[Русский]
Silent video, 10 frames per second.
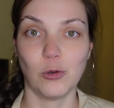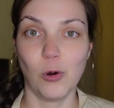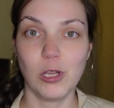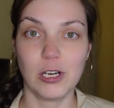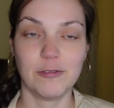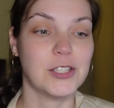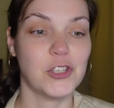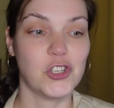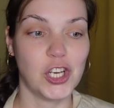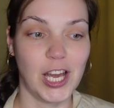долларов.
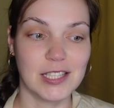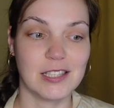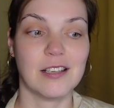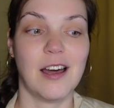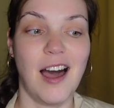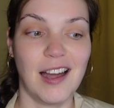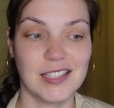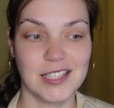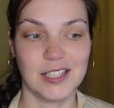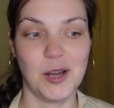Сейчас
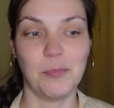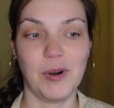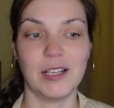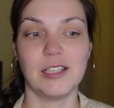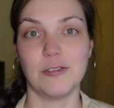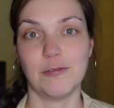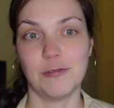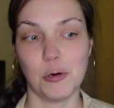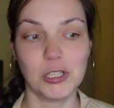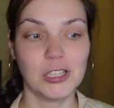акции компании
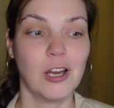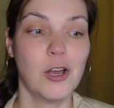Ford